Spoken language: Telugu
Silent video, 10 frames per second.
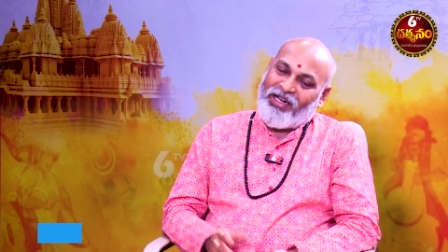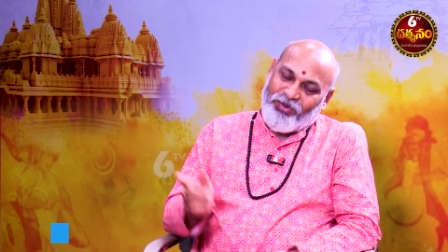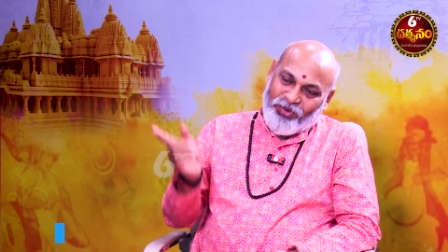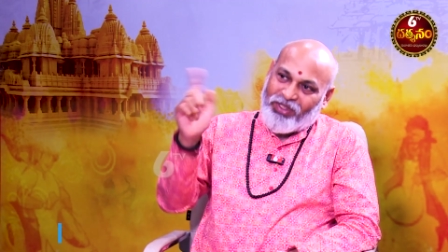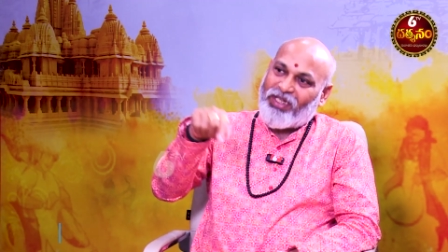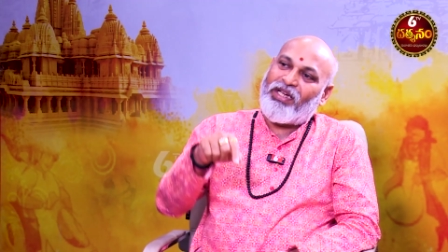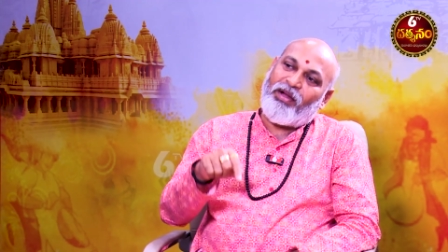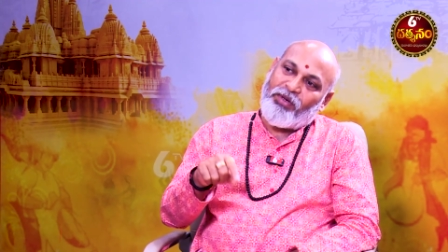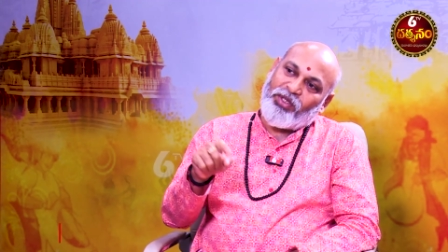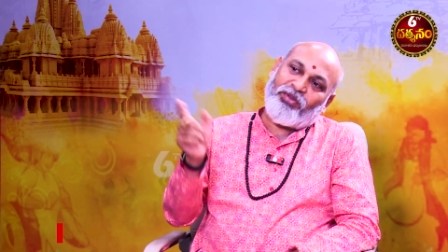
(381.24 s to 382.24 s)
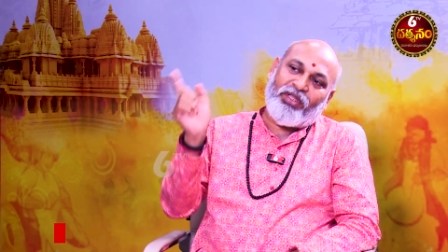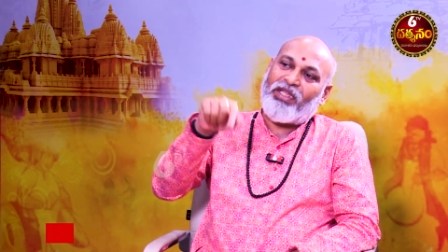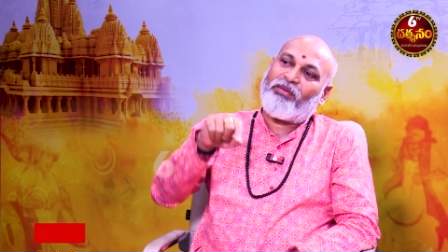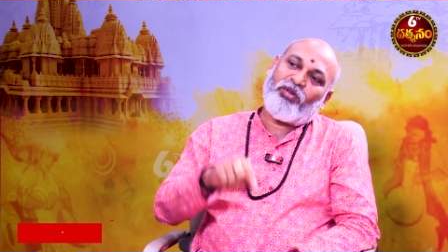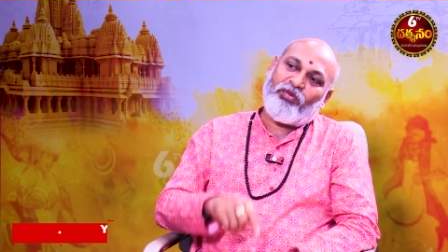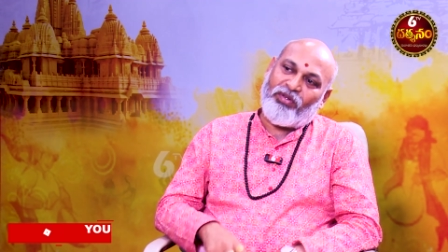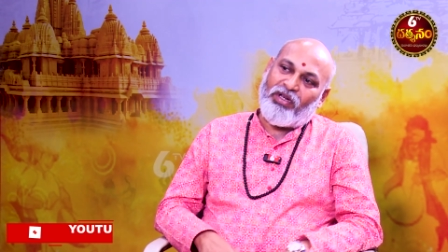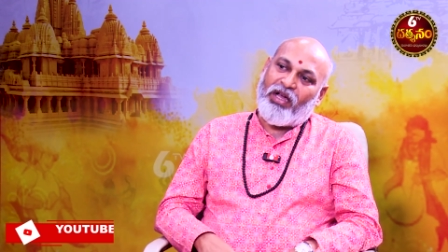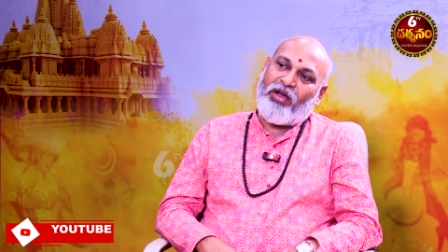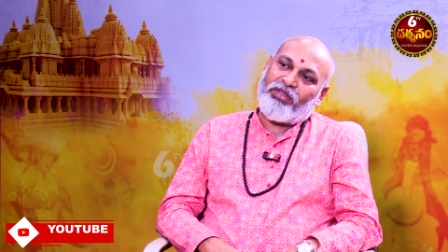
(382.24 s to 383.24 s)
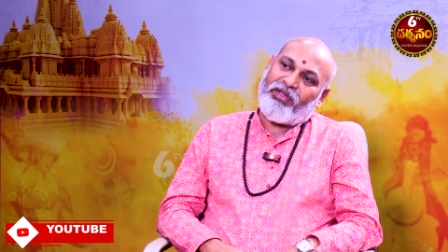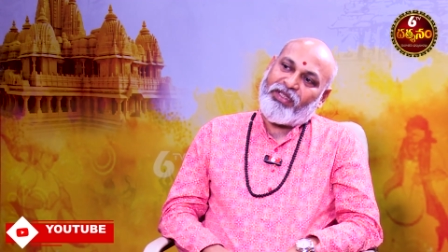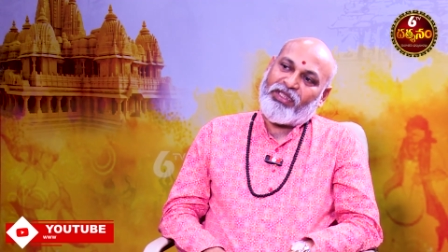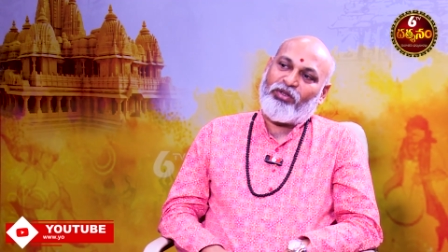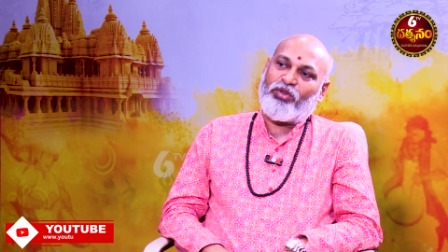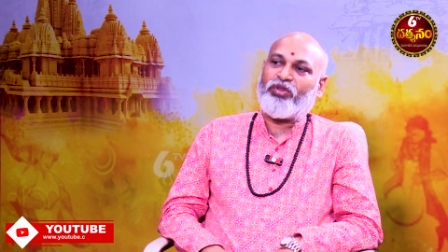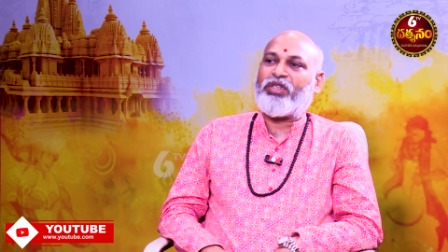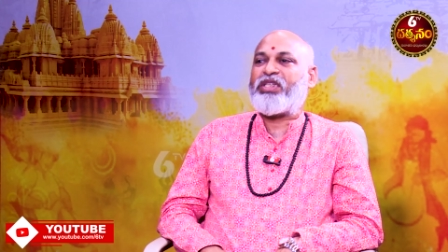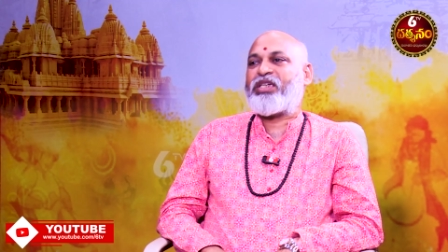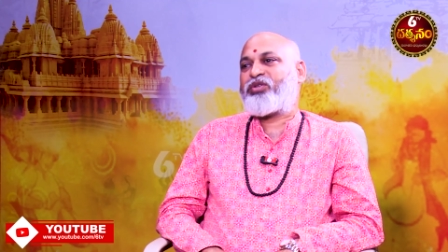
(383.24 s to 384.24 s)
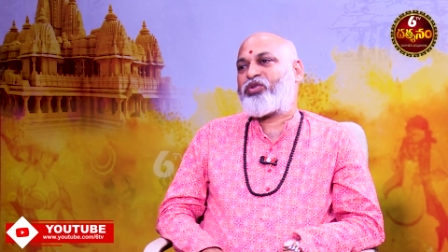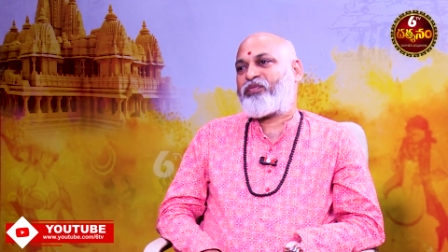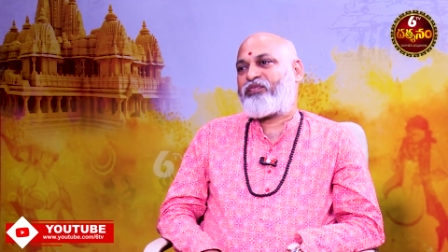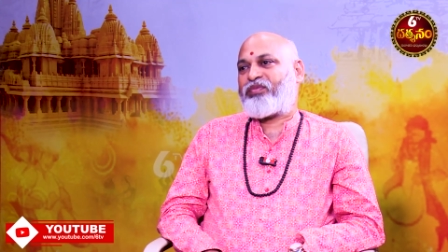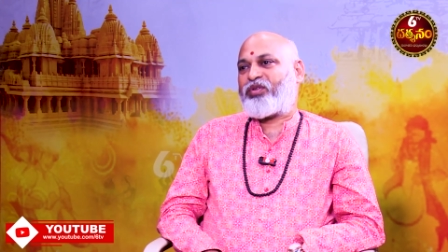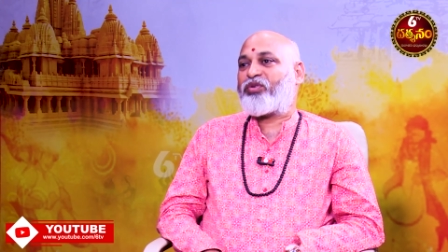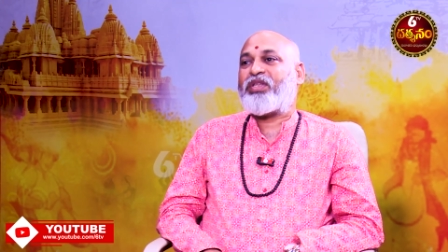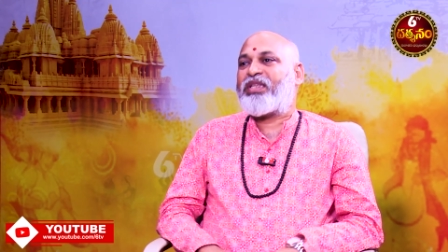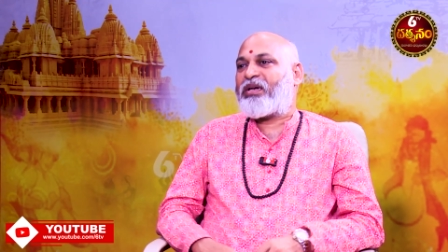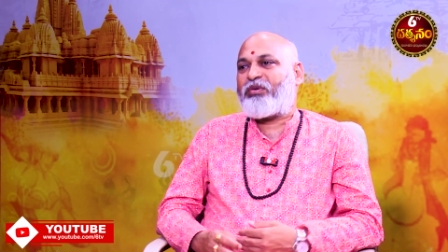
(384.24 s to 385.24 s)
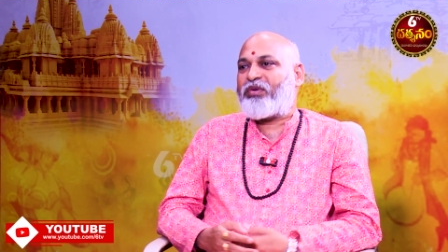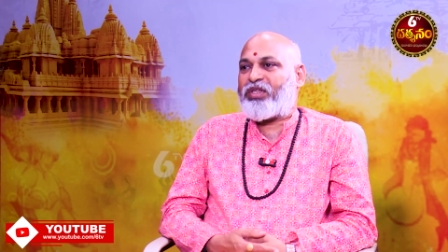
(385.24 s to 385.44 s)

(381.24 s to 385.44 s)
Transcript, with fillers: అక్కడ యుద్ధం కాబట్టి యుద్ధ ధర్మం అవతల వ్యక్తి నువ్వు యుద్ధం చేయొచ్చు యుద్ధ ధర్మం